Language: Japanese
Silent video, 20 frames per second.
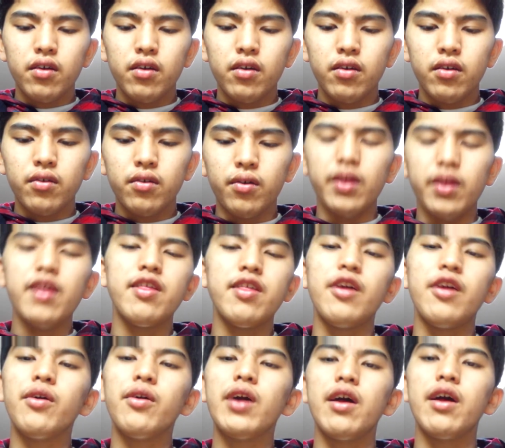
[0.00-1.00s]
これで
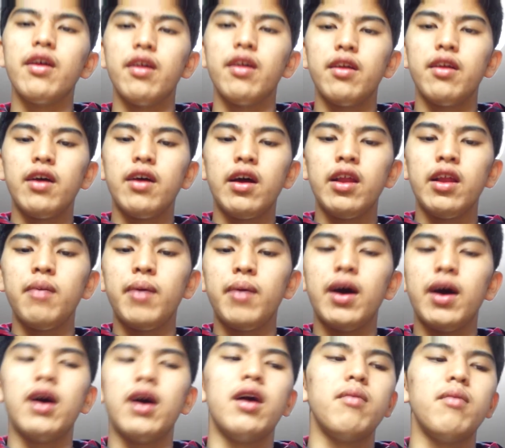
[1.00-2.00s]
ゼロかんあれ
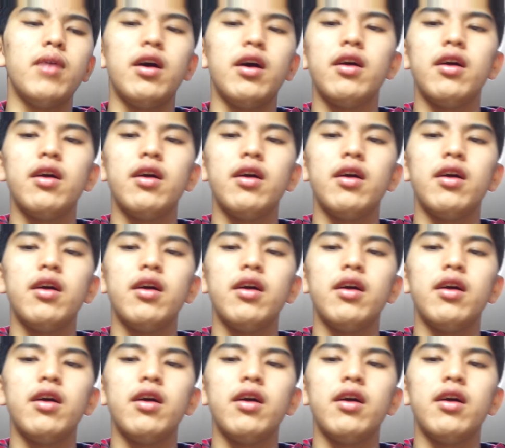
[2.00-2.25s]
ば、まあ、